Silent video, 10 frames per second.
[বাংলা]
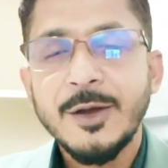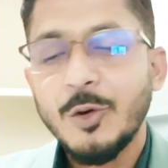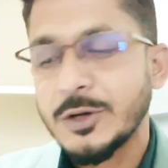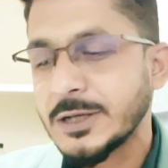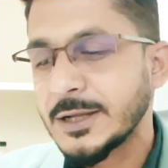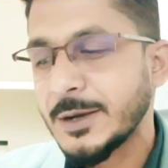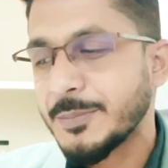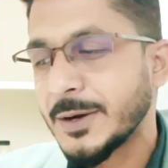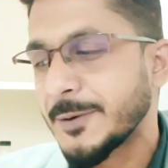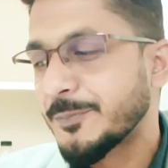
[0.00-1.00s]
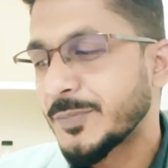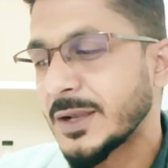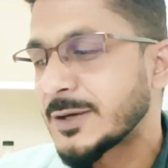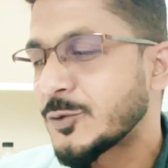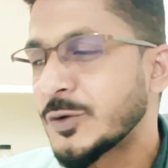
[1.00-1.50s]
অর্থাৎ আপনার
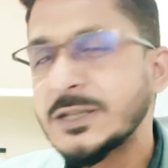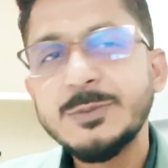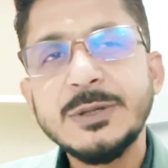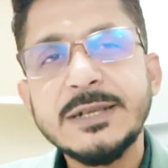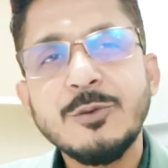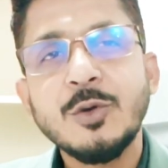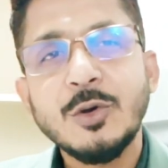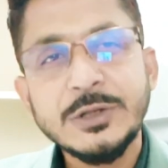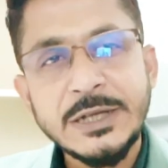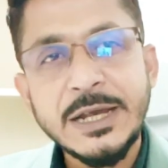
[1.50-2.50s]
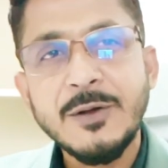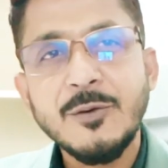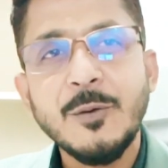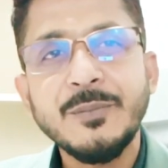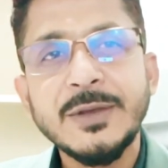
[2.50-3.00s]
ট্যুরিস্ট ভিসাগুলো হচ্ছে
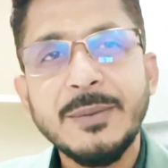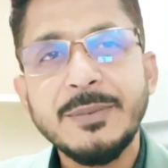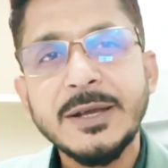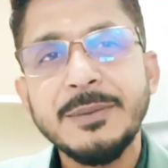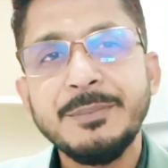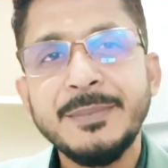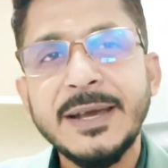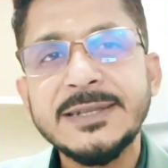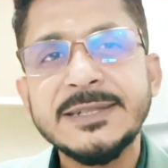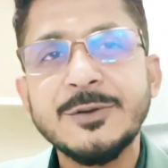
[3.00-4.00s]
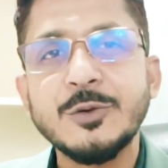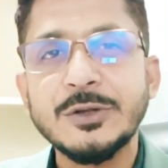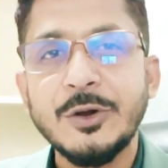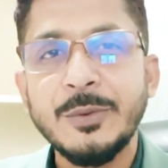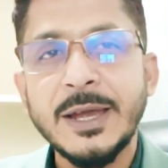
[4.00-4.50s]
এরকম যে আপনাকে ম্যাচ
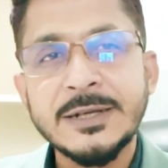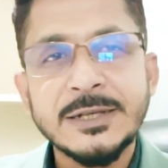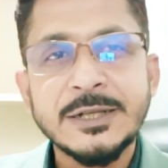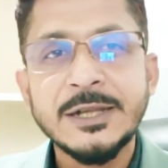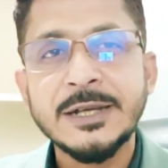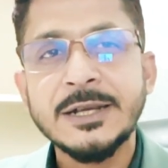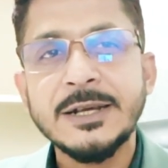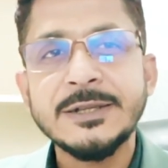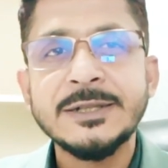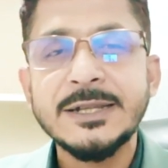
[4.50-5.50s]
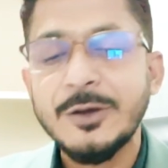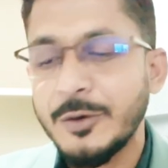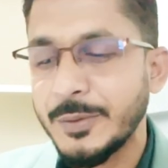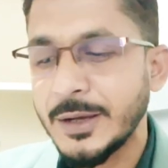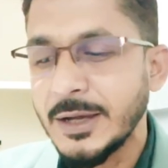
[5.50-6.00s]
করতে হবে একটার সাথে একটা যেতে
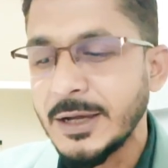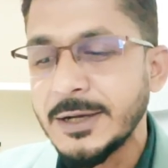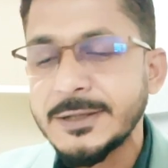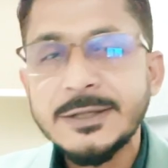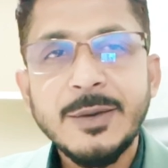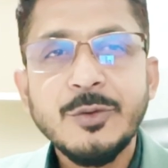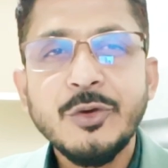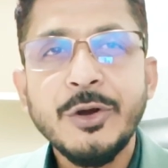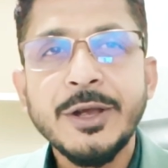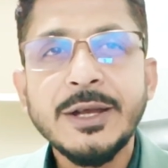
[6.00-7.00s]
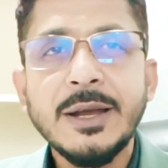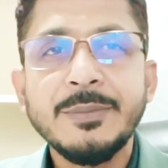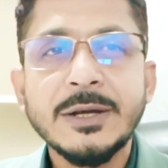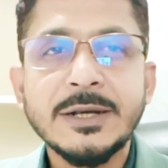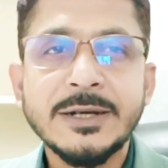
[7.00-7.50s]
হবে যেমন ধরেন
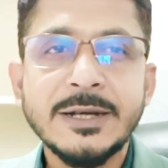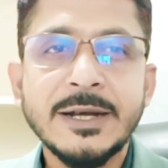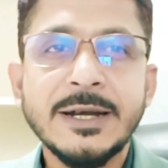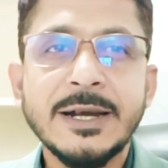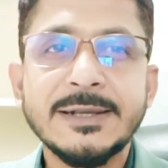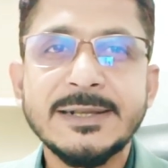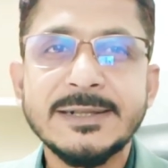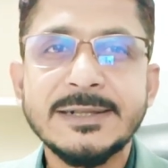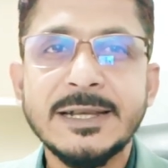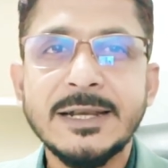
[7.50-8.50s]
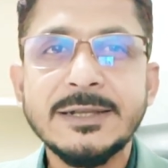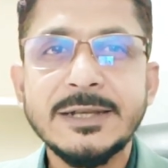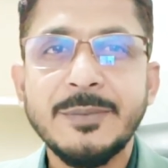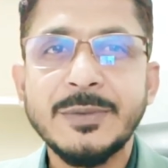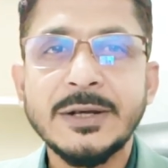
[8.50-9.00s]
আপনি একটা ট্রেড লাইসেন্স দিলেন
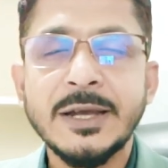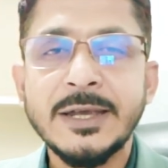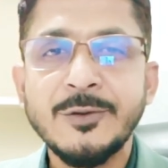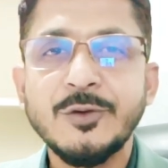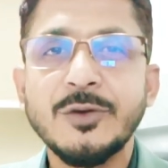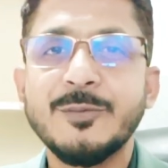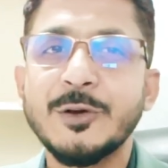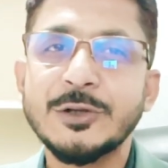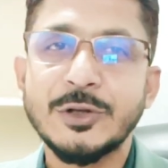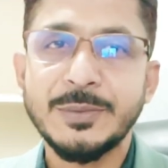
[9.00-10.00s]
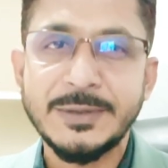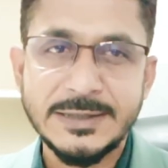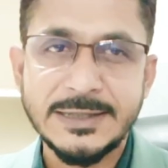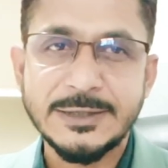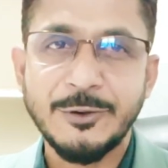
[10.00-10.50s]
যে আপনি একটা ইউনিয়ন পরিষদে
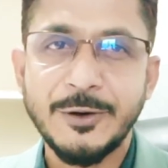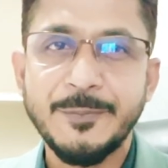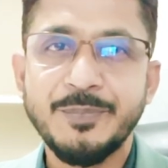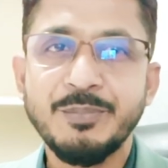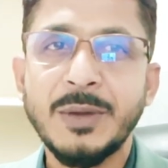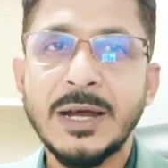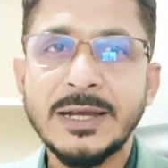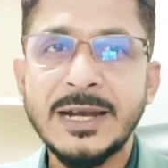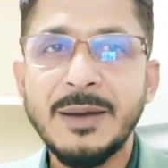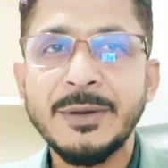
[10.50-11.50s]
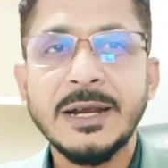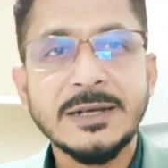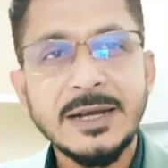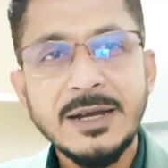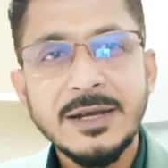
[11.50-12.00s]
বিজনেস করেন বা গ্রামের একটা